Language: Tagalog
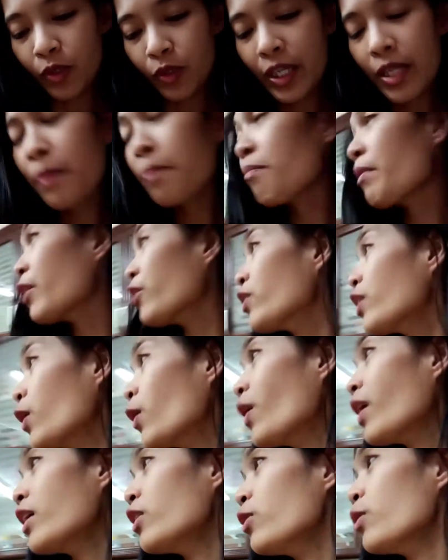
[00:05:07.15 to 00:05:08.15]
Ay, meron
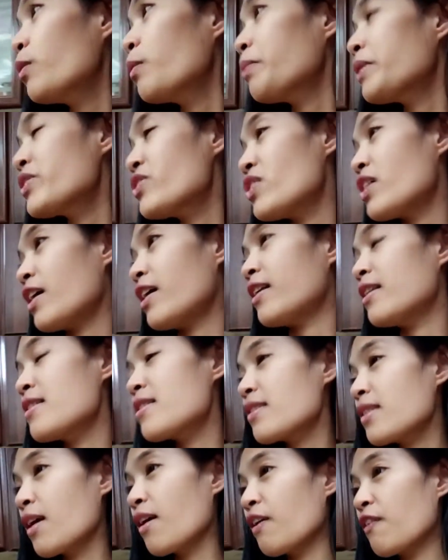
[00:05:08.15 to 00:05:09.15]
akong ano pa dyan.
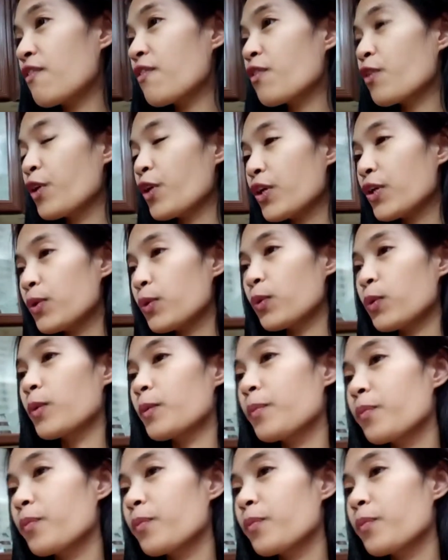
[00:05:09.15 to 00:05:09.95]
Stuff for you.